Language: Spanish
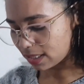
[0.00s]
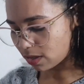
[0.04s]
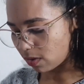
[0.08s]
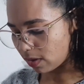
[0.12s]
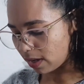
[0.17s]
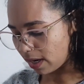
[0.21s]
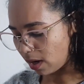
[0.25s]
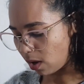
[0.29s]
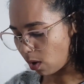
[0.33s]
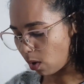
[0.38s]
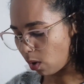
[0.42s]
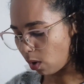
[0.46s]

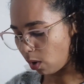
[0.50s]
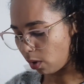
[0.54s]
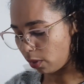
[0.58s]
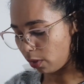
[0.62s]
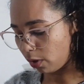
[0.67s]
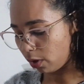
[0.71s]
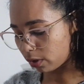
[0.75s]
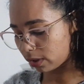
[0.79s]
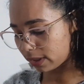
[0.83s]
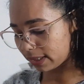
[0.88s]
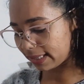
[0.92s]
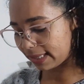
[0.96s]
con el
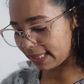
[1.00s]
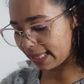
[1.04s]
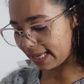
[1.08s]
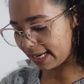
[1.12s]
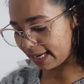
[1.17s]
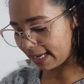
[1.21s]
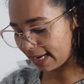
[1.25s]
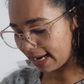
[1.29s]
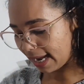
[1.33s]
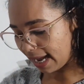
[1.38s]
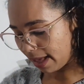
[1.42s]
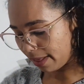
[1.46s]
hot
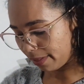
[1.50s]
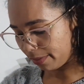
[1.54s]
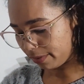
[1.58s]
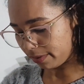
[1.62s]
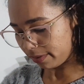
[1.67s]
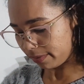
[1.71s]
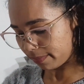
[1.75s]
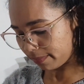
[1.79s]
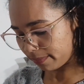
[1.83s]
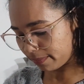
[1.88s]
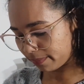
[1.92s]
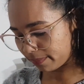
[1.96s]

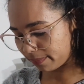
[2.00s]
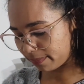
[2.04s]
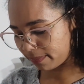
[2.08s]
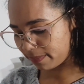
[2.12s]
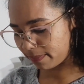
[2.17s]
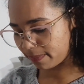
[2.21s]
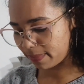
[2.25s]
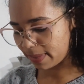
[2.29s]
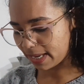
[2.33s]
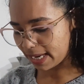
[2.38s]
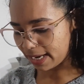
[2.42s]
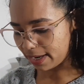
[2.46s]
delgado,
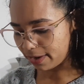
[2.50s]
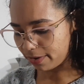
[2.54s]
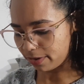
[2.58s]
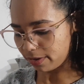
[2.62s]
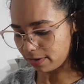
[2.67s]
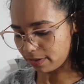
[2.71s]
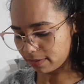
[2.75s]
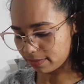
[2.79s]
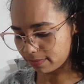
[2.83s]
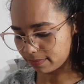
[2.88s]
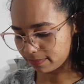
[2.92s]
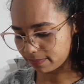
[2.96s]
pero
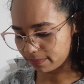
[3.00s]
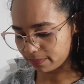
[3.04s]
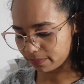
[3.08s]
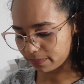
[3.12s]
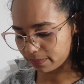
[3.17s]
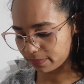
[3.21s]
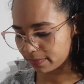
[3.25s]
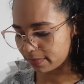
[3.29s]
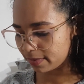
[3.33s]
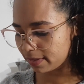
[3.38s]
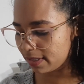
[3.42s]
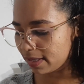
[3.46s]

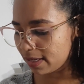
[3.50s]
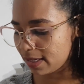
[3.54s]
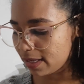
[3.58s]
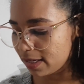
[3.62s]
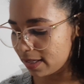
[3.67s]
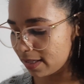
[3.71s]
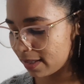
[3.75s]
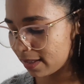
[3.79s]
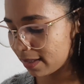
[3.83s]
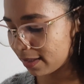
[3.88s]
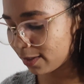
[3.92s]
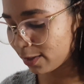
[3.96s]

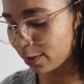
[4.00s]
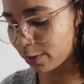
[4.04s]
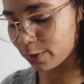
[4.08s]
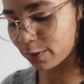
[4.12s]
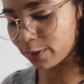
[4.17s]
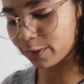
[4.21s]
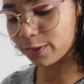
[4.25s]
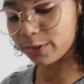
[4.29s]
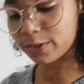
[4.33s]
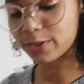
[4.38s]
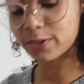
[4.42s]
nosotros